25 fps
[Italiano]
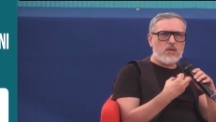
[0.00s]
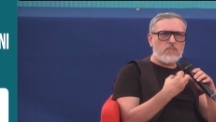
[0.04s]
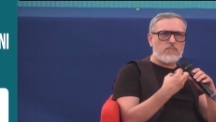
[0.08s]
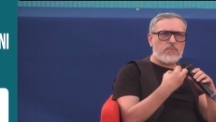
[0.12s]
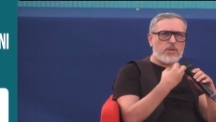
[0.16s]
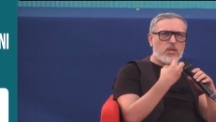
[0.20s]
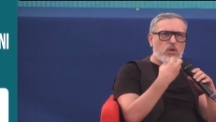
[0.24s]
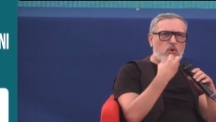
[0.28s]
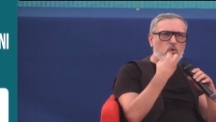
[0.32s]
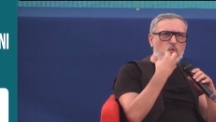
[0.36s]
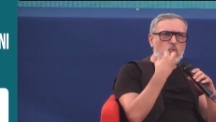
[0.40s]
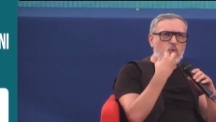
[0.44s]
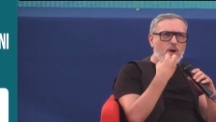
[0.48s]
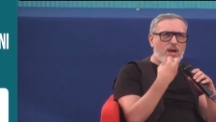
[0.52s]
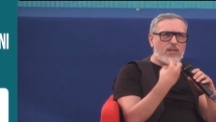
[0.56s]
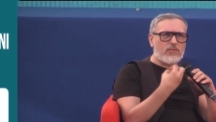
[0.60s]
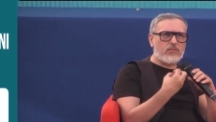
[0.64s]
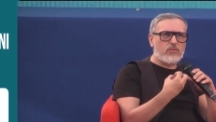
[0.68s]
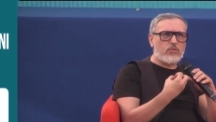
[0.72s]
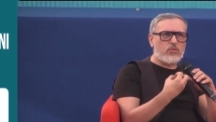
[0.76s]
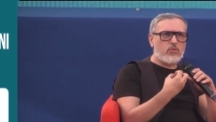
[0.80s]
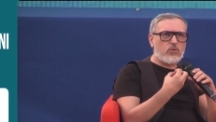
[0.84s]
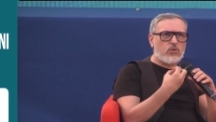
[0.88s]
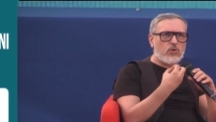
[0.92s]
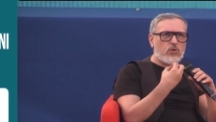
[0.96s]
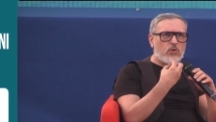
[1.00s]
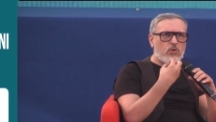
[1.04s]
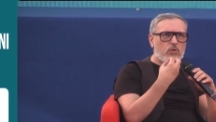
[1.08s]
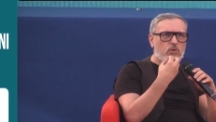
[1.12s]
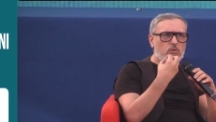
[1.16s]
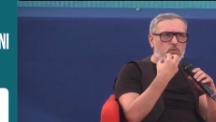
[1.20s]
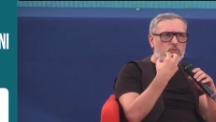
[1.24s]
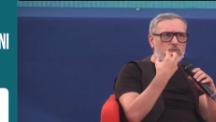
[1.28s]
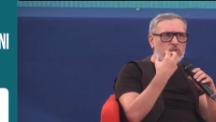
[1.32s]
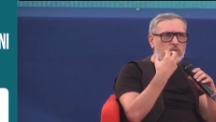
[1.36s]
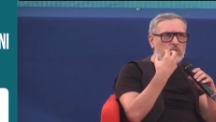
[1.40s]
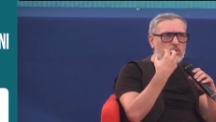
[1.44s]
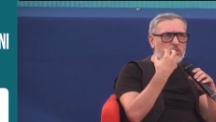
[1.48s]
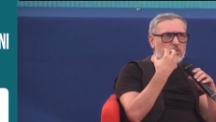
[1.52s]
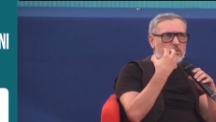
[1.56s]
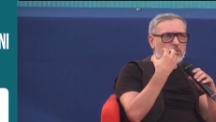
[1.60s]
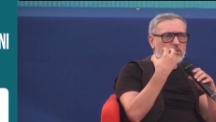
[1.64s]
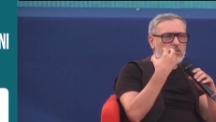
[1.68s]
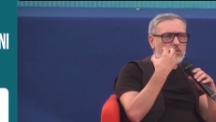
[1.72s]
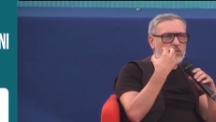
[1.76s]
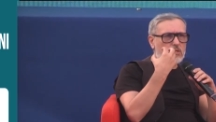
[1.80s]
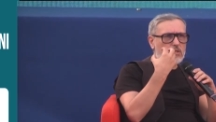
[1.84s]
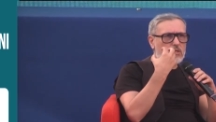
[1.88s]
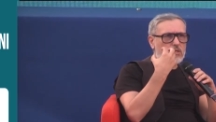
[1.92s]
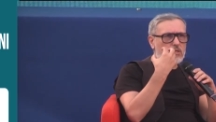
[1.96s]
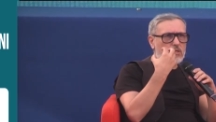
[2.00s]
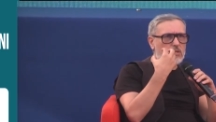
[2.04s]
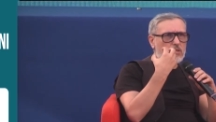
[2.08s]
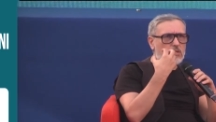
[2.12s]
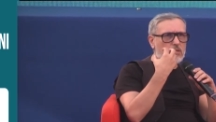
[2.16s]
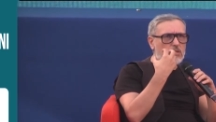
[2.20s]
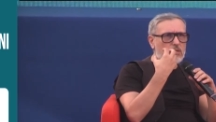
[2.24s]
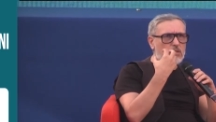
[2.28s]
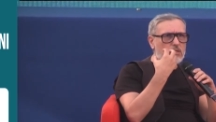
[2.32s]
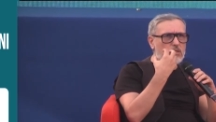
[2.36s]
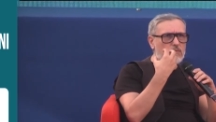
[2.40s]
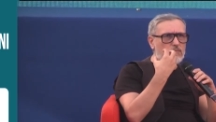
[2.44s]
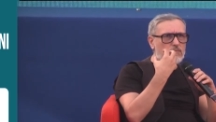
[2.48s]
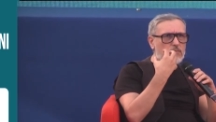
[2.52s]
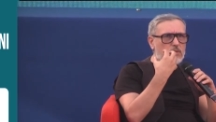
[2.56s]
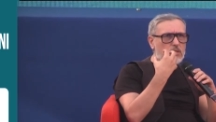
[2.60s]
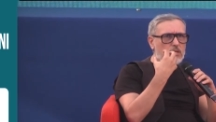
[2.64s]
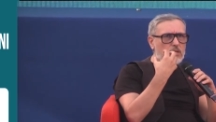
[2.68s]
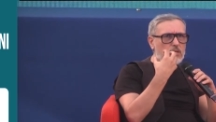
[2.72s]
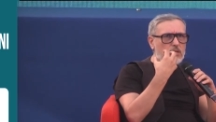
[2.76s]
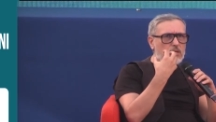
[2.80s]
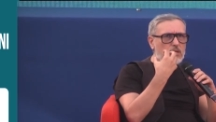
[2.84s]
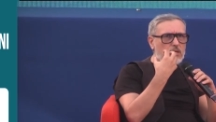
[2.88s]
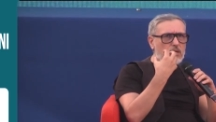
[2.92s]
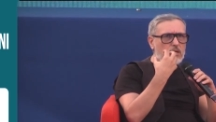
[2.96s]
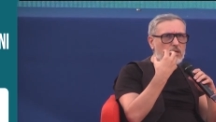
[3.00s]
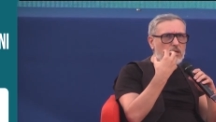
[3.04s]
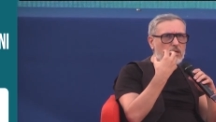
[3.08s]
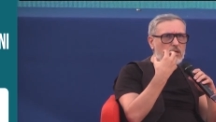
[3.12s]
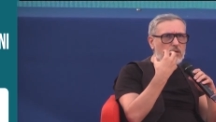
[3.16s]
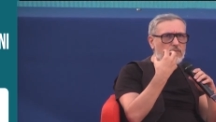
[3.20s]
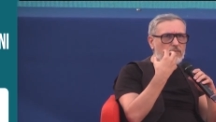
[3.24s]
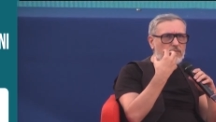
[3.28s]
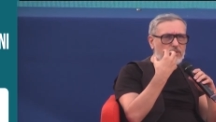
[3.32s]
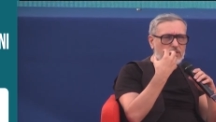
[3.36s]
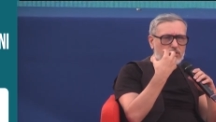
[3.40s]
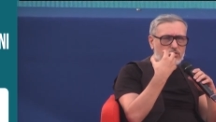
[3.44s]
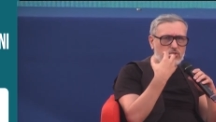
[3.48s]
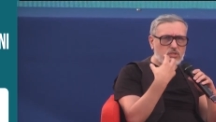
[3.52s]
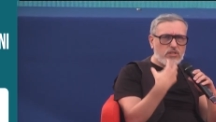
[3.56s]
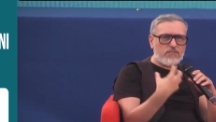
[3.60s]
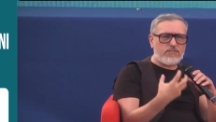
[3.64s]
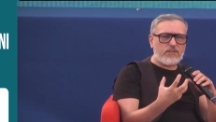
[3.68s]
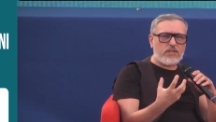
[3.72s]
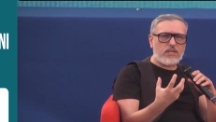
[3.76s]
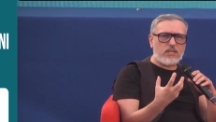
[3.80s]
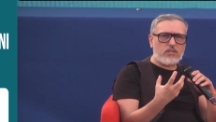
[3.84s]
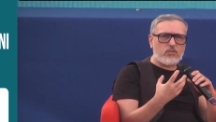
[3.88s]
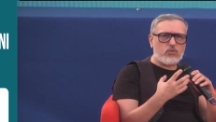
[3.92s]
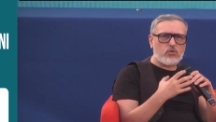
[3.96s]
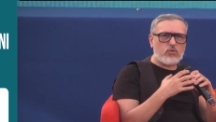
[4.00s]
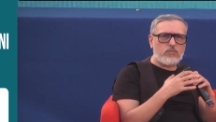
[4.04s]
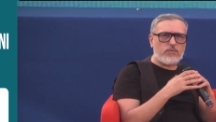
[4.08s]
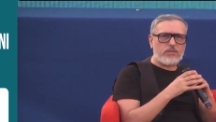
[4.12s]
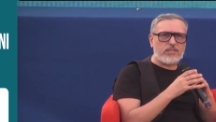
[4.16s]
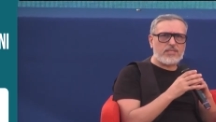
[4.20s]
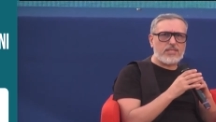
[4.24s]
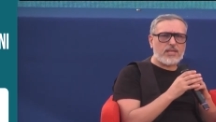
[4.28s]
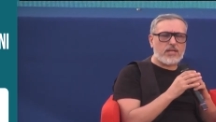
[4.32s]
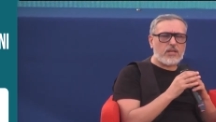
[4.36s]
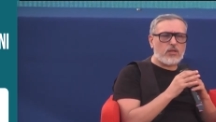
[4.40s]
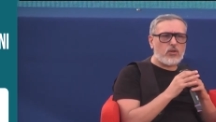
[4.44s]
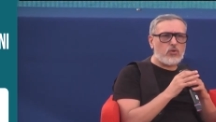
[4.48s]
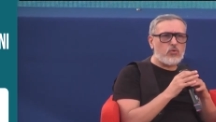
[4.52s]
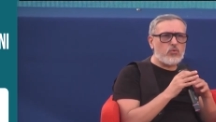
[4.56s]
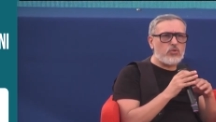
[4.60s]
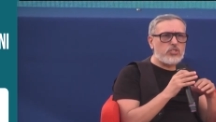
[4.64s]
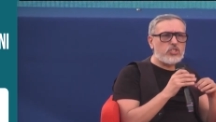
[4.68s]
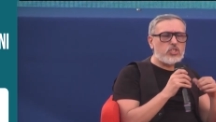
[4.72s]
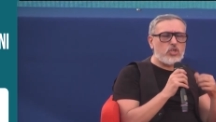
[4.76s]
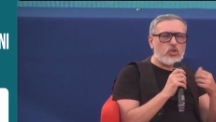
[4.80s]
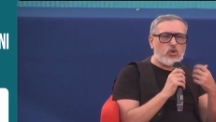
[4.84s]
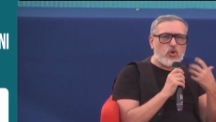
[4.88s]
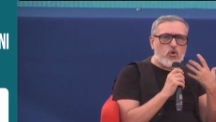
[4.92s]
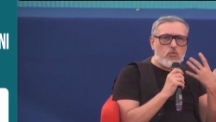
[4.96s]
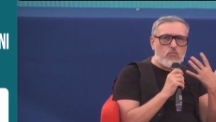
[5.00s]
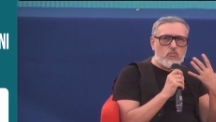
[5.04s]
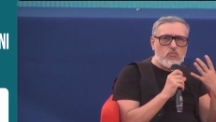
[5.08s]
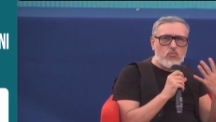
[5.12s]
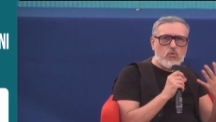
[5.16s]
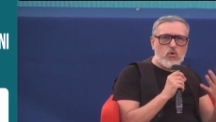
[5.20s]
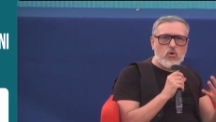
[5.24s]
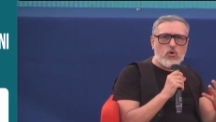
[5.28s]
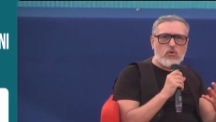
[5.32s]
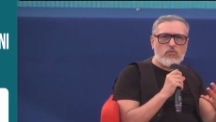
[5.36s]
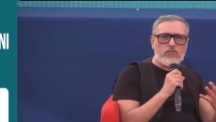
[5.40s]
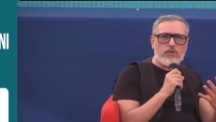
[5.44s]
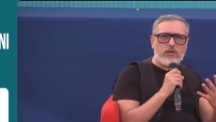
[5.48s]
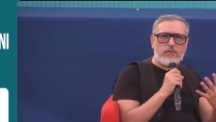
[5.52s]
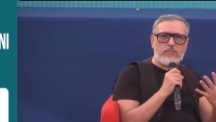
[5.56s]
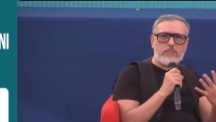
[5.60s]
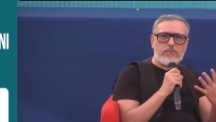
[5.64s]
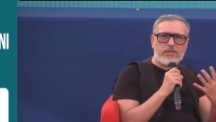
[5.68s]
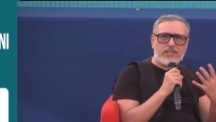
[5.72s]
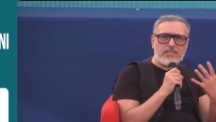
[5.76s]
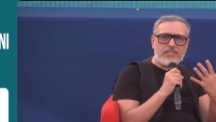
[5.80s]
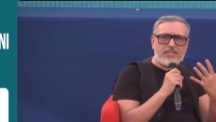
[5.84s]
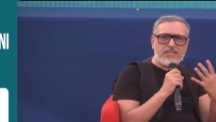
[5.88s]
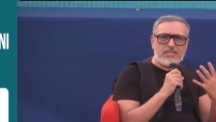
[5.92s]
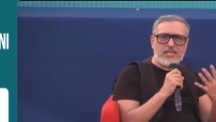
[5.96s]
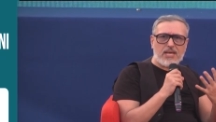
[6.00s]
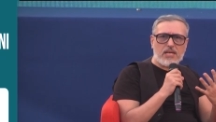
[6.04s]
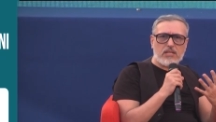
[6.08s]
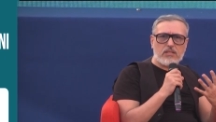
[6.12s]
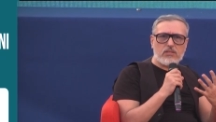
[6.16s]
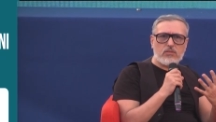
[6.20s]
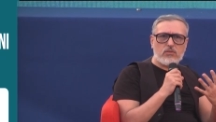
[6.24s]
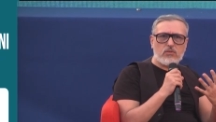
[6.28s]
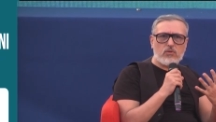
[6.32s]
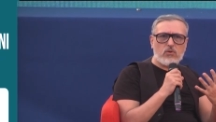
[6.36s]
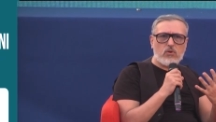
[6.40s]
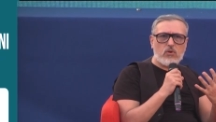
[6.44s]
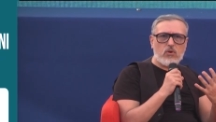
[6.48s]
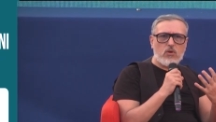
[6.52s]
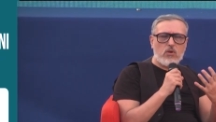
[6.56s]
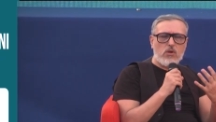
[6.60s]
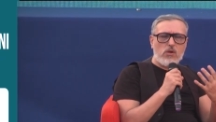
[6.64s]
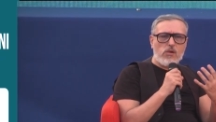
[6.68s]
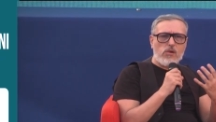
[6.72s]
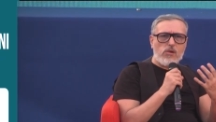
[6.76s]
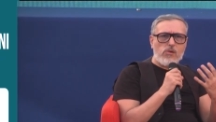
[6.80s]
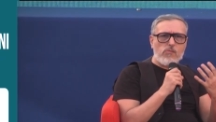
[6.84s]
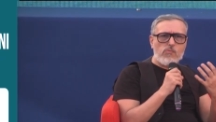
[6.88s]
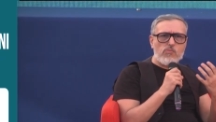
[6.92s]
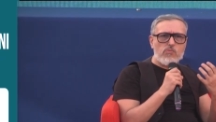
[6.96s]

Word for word: Però quando eh, verso la fine del documentario lui si commuove pensando